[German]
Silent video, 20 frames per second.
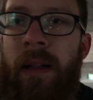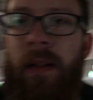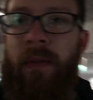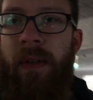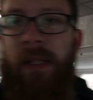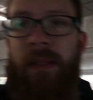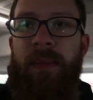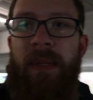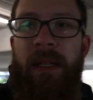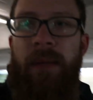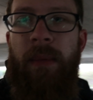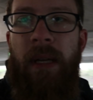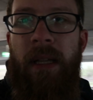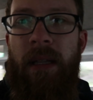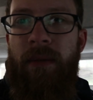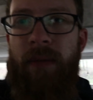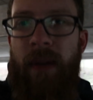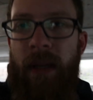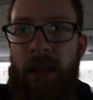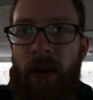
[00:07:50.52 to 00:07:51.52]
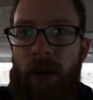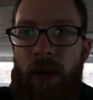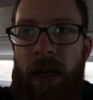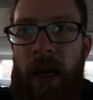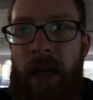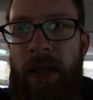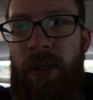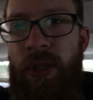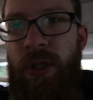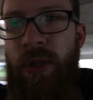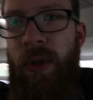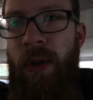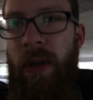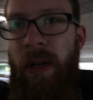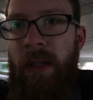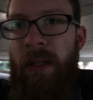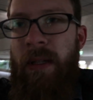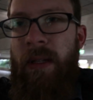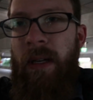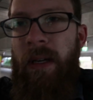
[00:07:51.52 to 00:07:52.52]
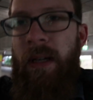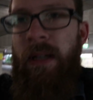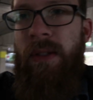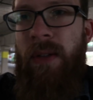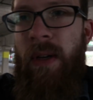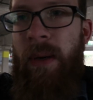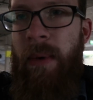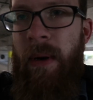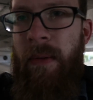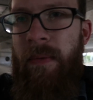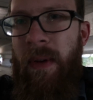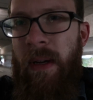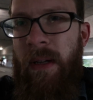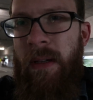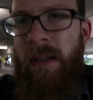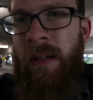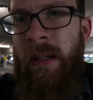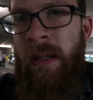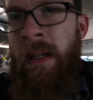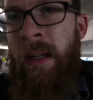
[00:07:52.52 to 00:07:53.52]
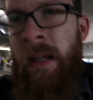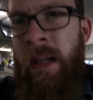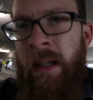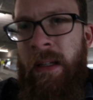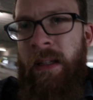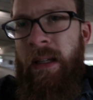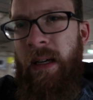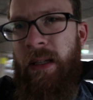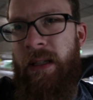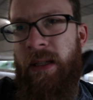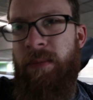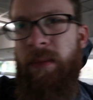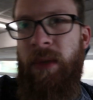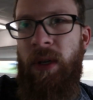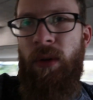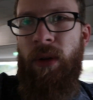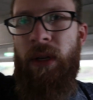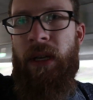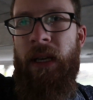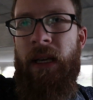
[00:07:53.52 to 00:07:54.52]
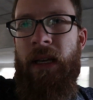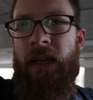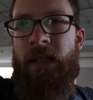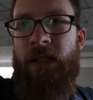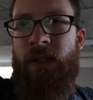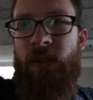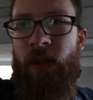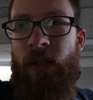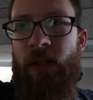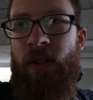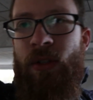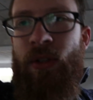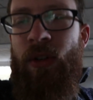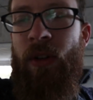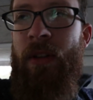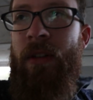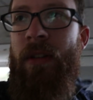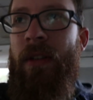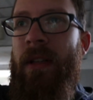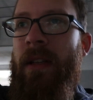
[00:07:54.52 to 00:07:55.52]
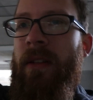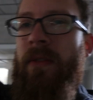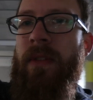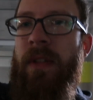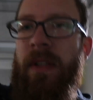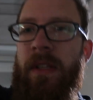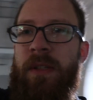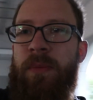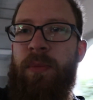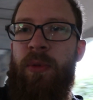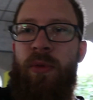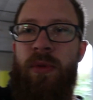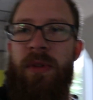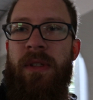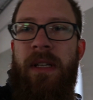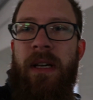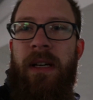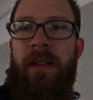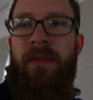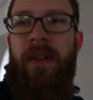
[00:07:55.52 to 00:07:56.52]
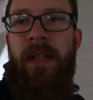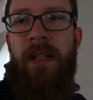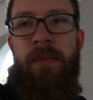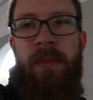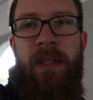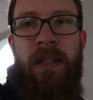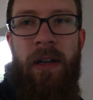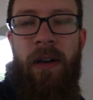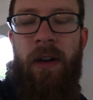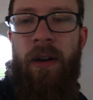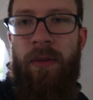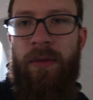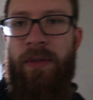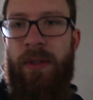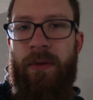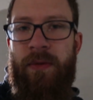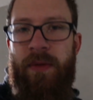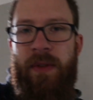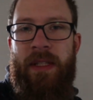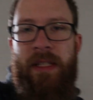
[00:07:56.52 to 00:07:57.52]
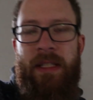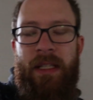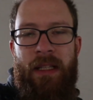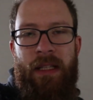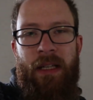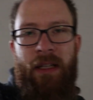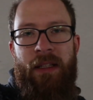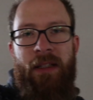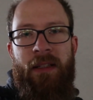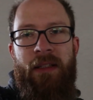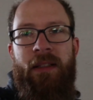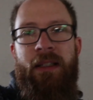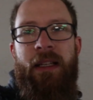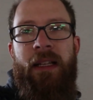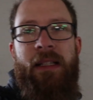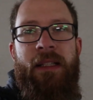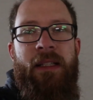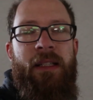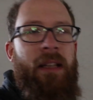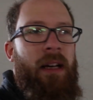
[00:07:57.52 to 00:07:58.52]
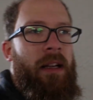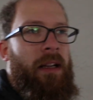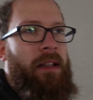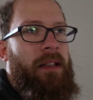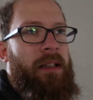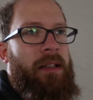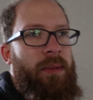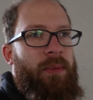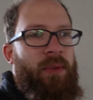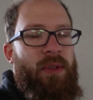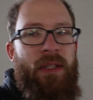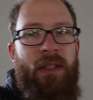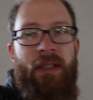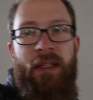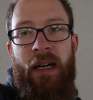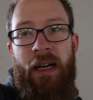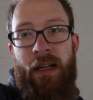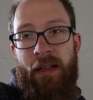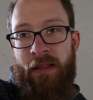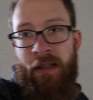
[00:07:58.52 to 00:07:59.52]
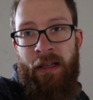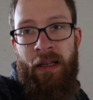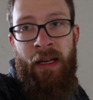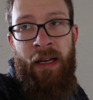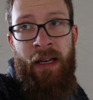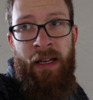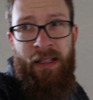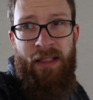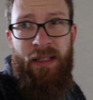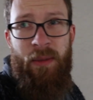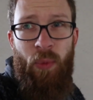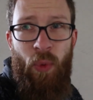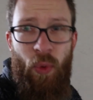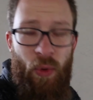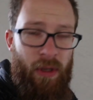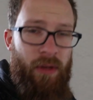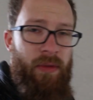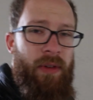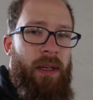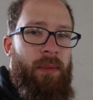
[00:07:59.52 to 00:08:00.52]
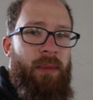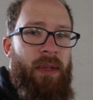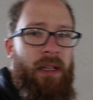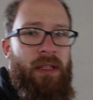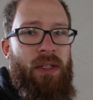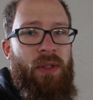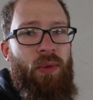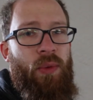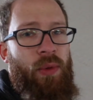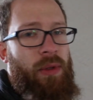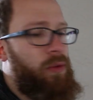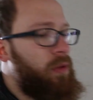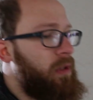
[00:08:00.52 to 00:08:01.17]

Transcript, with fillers: Was mich im Endeffekt auch gar nicht stört. Ja, also am Anfang dachte ich mir, okay, es sollte schon irgendwie die Spoon sein, weil ich mich darauf so fixiert hatte. Jetzt allerdings muss ich sagen, die Mugen gefällt mir ganz gut